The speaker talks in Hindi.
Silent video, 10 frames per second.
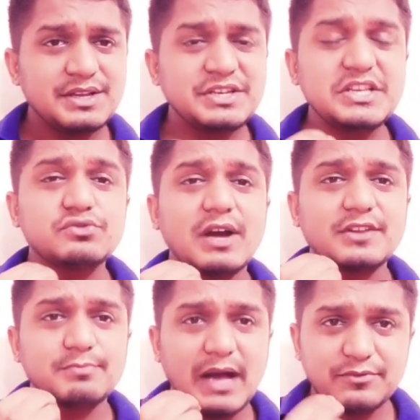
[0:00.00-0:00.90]

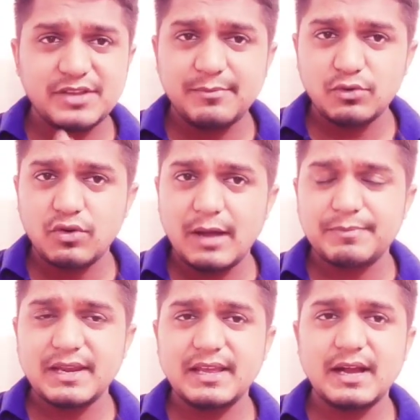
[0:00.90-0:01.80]
निस्वार्थ भाव से हम लोग
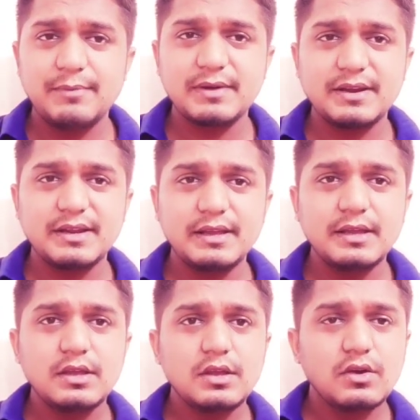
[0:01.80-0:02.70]
आपके लिए काम कर रहे
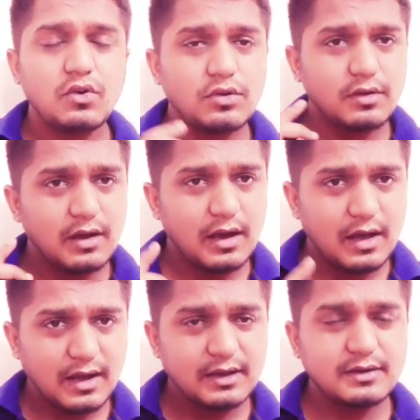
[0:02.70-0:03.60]
हैं और
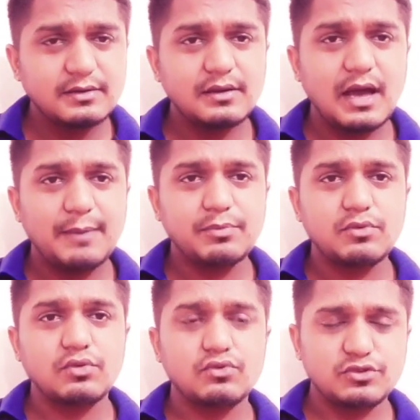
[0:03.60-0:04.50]
अगर
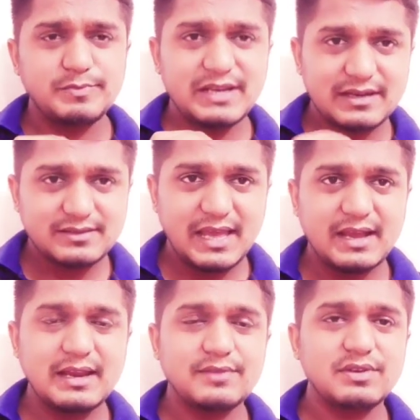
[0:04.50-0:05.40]
आपको कुछ भी लगता
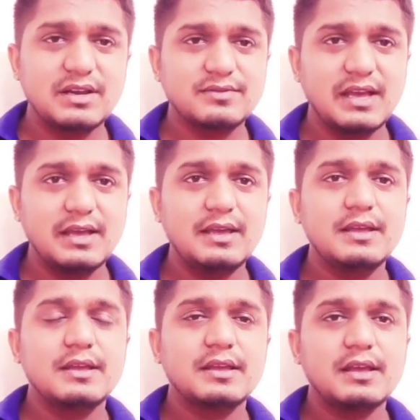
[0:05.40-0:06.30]
है गलत लगता है
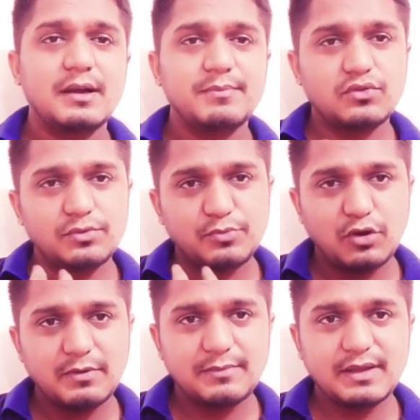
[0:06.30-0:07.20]
कि हाँ भाई कोई
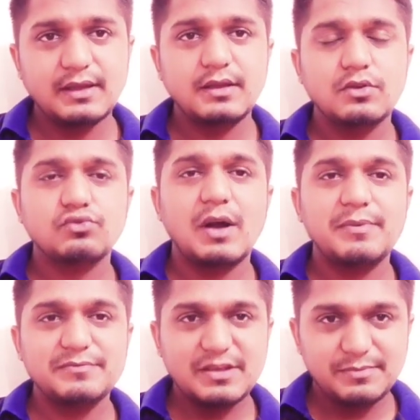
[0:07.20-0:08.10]
प्रॉब्लम है तो
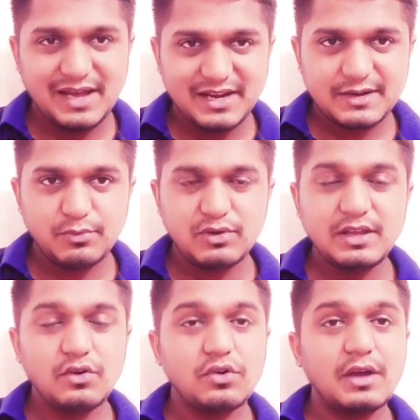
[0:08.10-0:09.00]
आप हमसे डायरेक्ट बोलें
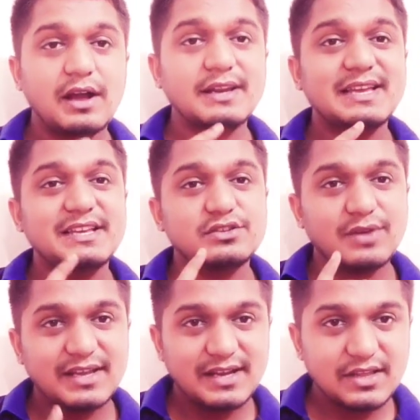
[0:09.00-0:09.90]
और अगर केस
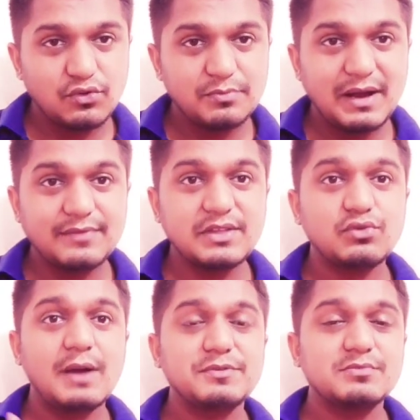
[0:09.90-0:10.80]
वगैरह की कोई बात है
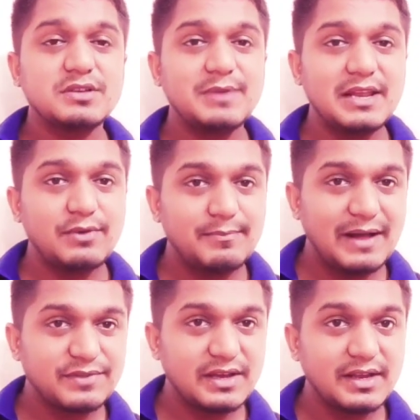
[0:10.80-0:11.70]
तो आप सबसे पहले वहाँ
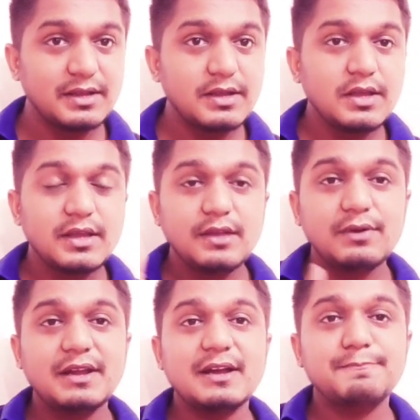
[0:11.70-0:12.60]
बात करें
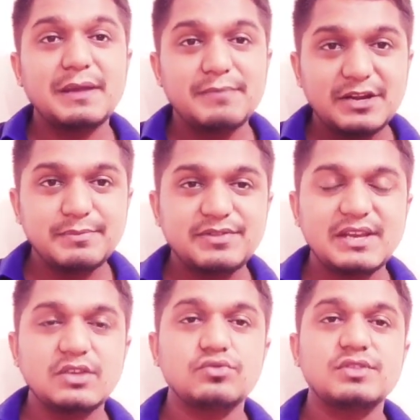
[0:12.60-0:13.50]
इवन अगर पेमेंट भी
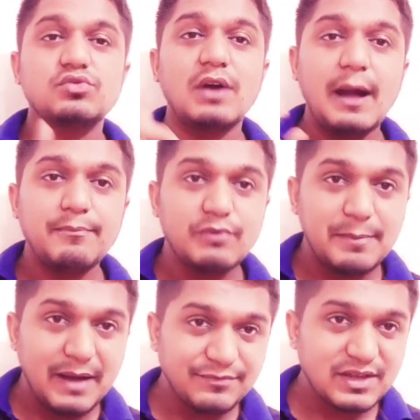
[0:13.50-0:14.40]
देनी होती है तो आप
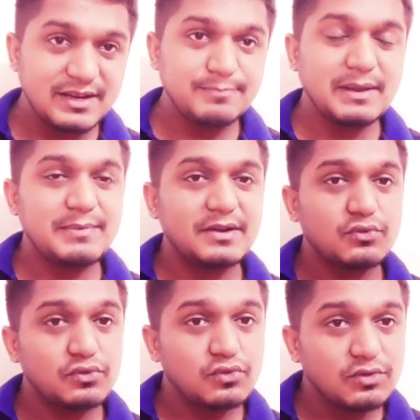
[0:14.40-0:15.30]
वहाँ बात करें
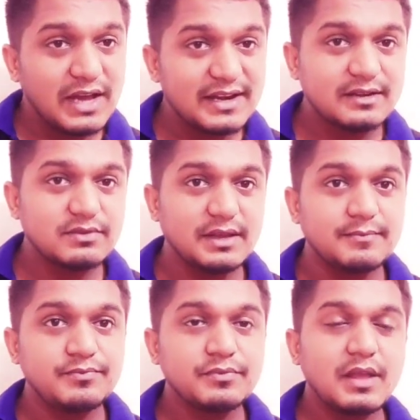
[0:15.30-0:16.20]
पेमेंट उनको डायरेक्ट
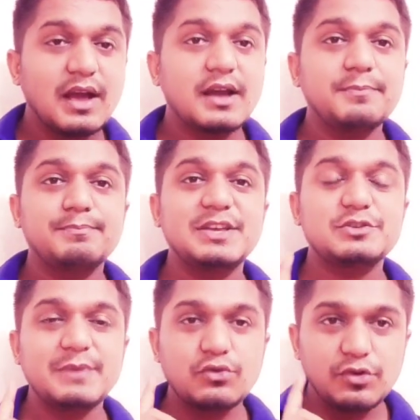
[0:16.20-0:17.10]
दें अगर
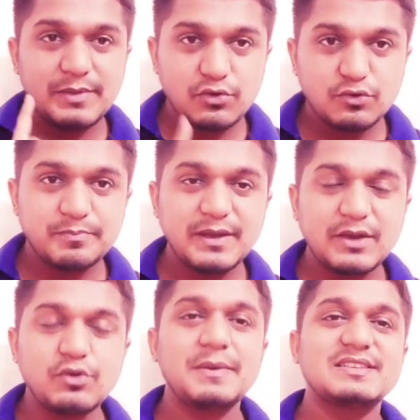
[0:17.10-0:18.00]
बीच में कोई भी ग्रुप में
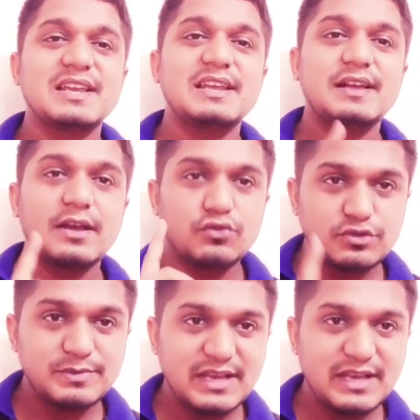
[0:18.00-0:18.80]
कोई पैसे ले रहा है कुछ भी